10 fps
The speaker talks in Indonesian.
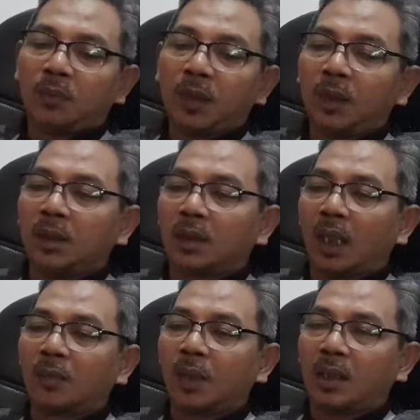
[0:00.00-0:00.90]

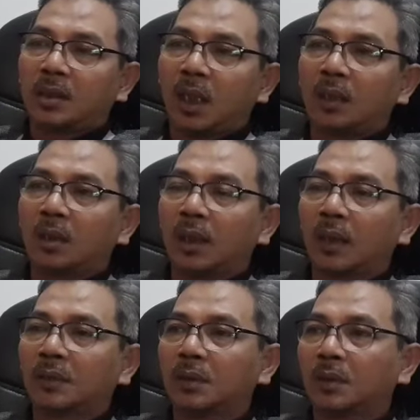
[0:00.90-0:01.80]
pendidikan pelajaran
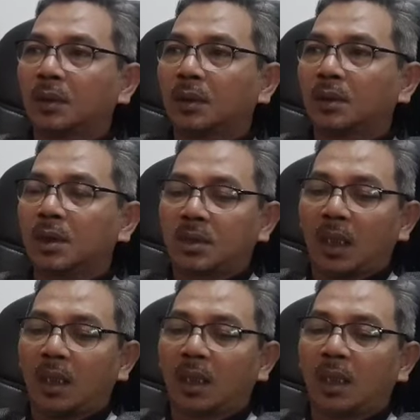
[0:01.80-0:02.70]
tentang
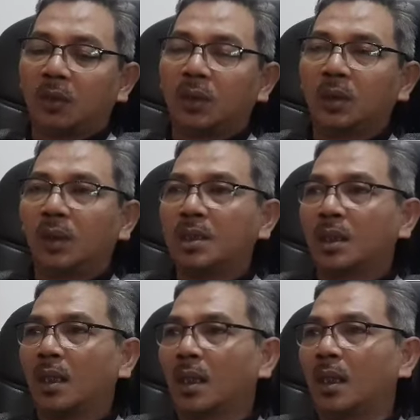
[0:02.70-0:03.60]
sejarah lagu
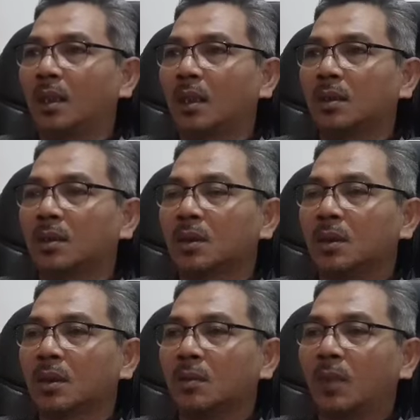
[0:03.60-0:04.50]
Indonesia Raya dan
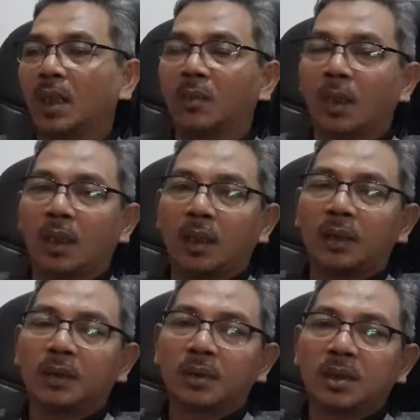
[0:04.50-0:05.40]
bagaimana
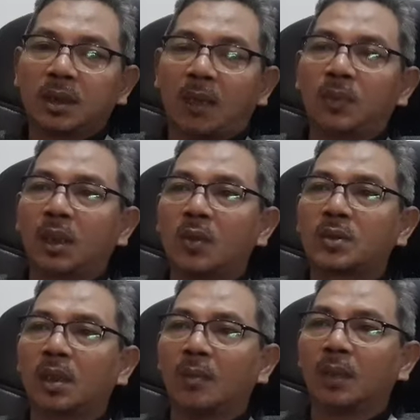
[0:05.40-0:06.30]
sikap yang
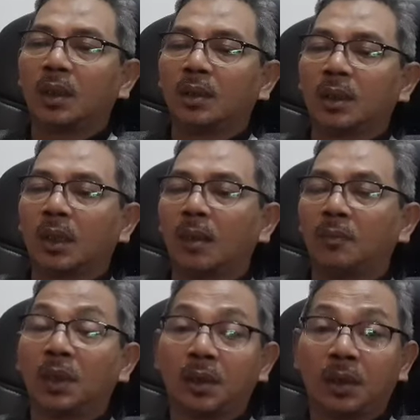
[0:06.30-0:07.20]
harus diambil ketika
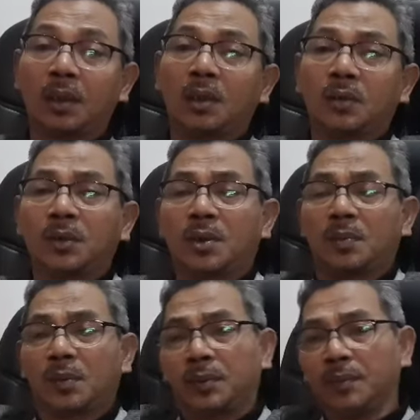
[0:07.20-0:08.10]
menyanyikan lagu
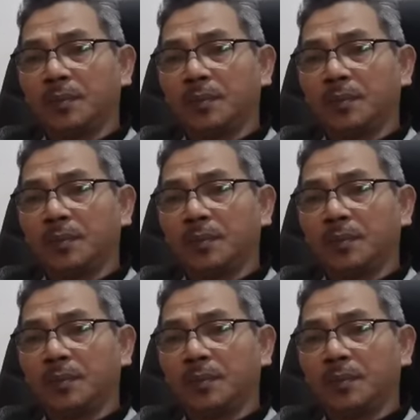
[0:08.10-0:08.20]
tersebut.